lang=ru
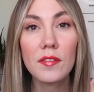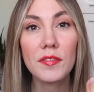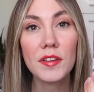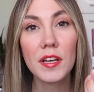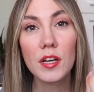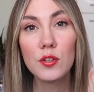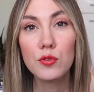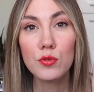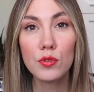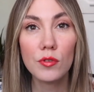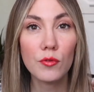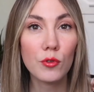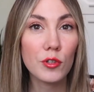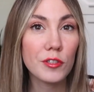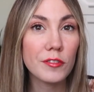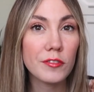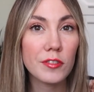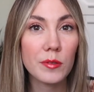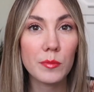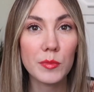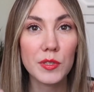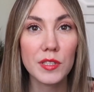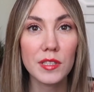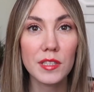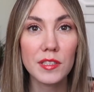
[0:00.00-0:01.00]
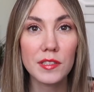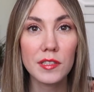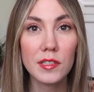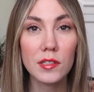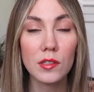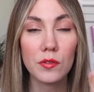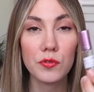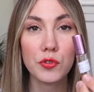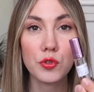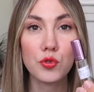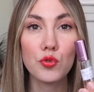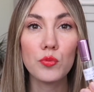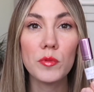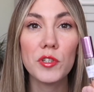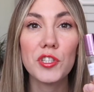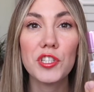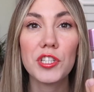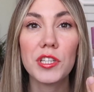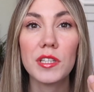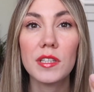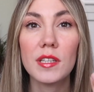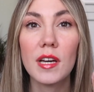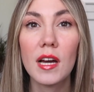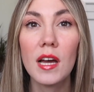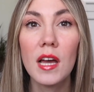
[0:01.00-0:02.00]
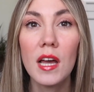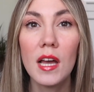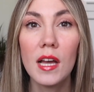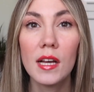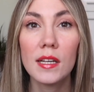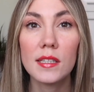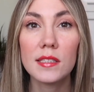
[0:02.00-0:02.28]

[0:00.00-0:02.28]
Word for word: я с удовольствием сносила в сумочке, да,